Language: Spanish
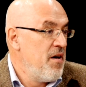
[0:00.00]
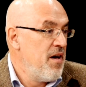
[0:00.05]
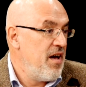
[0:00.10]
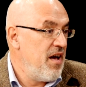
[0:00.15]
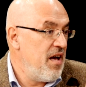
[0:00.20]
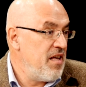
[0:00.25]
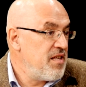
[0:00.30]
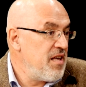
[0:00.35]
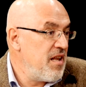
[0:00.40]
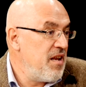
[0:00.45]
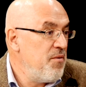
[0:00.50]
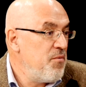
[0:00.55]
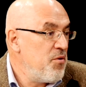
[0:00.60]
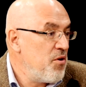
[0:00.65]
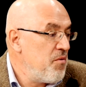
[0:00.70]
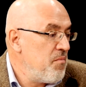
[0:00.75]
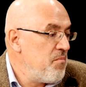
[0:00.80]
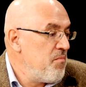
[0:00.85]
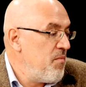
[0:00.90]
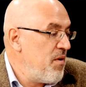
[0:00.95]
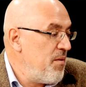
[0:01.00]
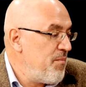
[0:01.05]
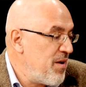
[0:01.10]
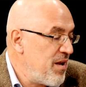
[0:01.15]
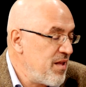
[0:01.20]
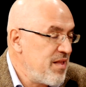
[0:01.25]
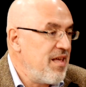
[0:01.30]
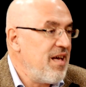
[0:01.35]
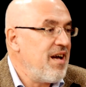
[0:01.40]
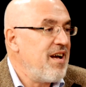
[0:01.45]
ese libro me
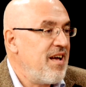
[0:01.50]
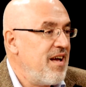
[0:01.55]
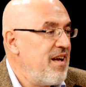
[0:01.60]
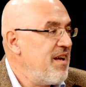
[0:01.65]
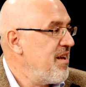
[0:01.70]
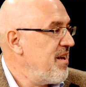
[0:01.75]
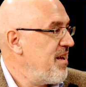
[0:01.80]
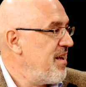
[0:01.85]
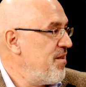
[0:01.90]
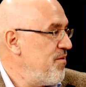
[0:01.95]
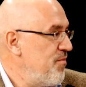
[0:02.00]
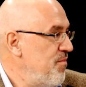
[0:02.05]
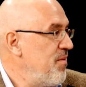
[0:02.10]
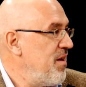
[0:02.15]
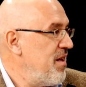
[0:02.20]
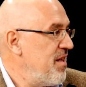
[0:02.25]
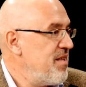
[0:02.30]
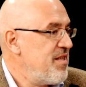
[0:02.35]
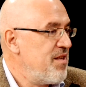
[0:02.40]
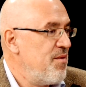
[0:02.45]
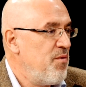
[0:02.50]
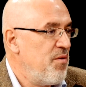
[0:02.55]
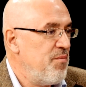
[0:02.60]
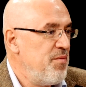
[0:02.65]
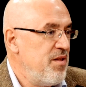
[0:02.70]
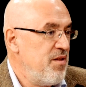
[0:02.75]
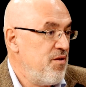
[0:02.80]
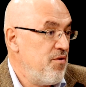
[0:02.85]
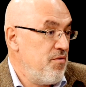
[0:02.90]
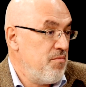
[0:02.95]
parecía que en ese
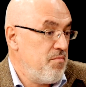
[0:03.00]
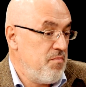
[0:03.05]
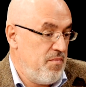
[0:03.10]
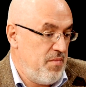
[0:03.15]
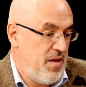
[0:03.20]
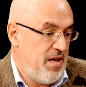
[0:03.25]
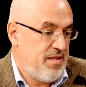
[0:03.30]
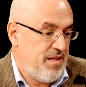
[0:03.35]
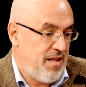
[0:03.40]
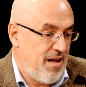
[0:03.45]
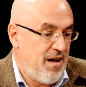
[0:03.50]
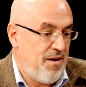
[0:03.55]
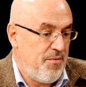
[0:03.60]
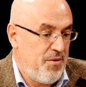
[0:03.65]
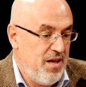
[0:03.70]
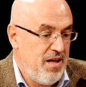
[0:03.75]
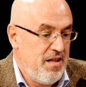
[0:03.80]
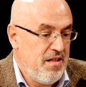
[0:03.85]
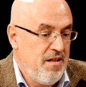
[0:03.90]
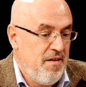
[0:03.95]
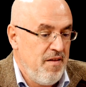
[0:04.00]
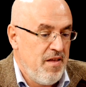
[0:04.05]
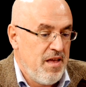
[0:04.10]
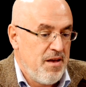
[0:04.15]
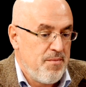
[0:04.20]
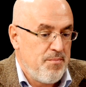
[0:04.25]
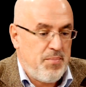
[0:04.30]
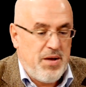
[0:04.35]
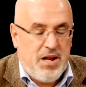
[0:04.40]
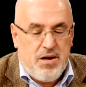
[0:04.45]
momento estaba bien
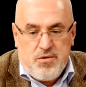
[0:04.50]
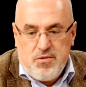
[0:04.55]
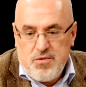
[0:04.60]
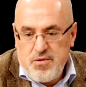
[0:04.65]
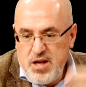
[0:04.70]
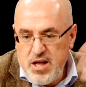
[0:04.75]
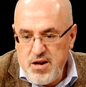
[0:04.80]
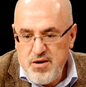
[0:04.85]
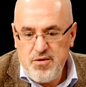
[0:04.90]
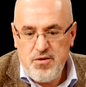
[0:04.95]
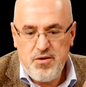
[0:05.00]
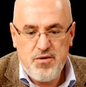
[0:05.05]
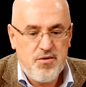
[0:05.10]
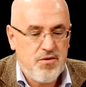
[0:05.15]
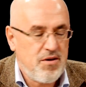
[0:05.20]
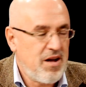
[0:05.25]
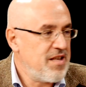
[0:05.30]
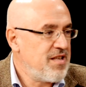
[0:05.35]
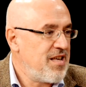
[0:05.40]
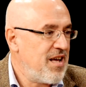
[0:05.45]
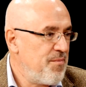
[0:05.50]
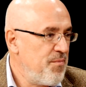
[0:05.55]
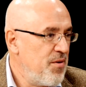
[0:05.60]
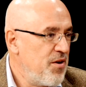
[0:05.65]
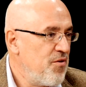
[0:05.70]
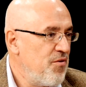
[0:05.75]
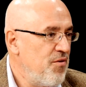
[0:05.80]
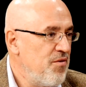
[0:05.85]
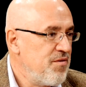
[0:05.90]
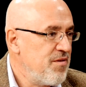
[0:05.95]
pero no quiero yo casarme
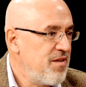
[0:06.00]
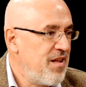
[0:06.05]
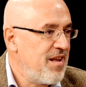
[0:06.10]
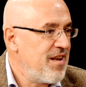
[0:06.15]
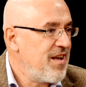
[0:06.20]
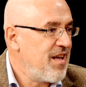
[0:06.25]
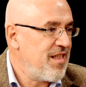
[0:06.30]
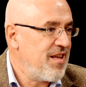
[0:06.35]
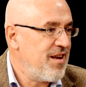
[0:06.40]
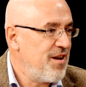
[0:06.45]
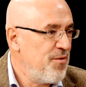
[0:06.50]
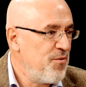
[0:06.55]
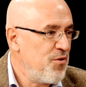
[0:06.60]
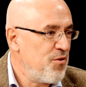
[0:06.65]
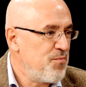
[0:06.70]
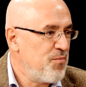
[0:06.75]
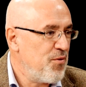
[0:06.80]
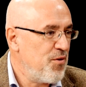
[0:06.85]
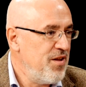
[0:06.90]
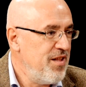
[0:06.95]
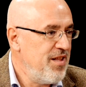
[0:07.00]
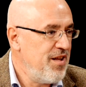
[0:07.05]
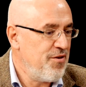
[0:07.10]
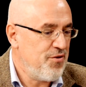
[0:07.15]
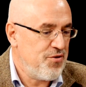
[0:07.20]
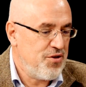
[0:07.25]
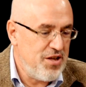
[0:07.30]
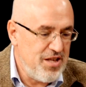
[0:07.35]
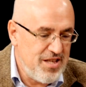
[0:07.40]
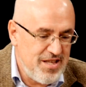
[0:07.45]
con tener que hacer libros
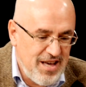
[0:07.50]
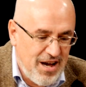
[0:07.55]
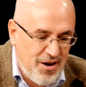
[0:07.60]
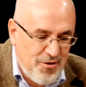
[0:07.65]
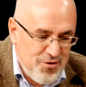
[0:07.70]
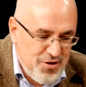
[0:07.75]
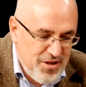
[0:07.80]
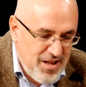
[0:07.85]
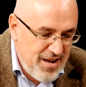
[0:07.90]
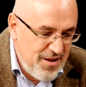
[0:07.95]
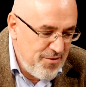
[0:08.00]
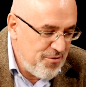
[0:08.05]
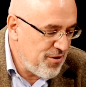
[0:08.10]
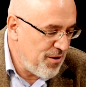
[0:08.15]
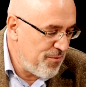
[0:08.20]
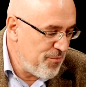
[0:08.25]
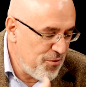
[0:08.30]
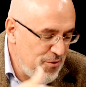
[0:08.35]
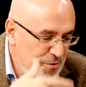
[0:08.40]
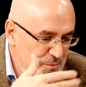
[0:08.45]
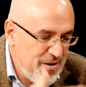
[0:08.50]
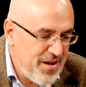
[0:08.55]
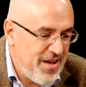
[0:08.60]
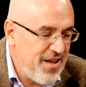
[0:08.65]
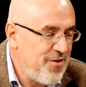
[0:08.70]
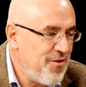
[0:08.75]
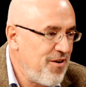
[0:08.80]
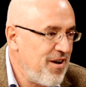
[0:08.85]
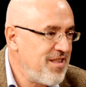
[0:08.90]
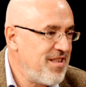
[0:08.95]
políticos y si hago este libro tampoco me
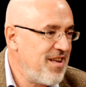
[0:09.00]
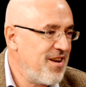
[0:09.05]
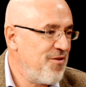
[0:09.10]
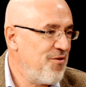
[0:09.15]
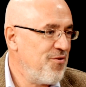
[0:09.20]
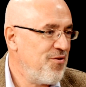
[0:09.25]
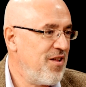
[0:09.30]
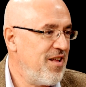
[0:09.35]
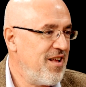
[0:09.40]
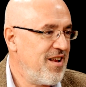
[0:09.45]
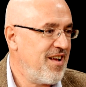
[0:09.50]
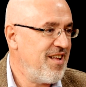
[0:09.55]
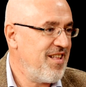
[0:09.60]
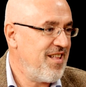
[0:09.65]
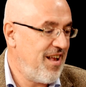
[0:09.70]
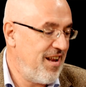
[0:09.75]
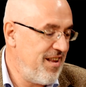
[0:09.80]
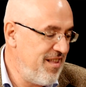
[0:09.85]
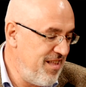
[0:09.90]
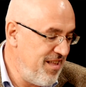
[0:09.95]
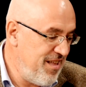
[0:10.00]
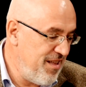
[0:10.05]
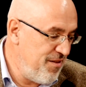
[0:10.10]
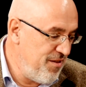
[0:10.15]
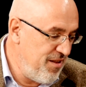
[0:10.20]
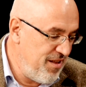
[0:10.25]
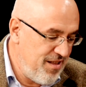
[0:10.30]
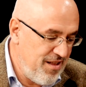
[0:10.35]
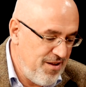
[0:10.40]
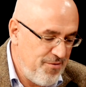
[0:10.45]
quiero casar con tener que tal, ni,
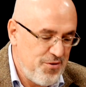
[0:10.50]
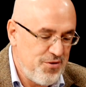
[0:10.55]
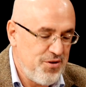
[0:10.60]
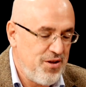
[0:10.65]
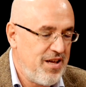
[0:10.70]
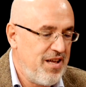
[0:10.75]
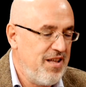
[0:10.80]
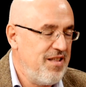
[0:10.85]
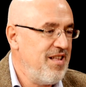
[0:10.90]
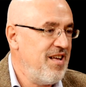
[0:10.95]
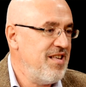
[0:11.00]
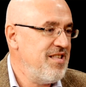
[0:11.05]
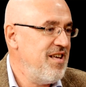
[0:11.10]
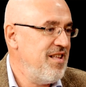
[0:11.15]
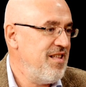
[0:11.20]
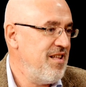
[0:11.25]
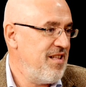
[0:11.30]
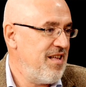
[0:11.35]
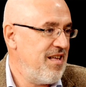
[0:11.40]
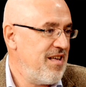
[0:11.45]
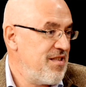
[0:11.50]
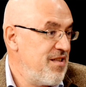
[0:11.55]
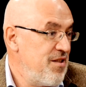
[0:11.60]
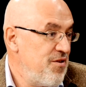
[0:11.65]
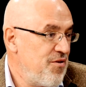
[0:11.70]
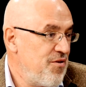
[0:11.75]
libros de gimnasia ni nada. ¿Y no,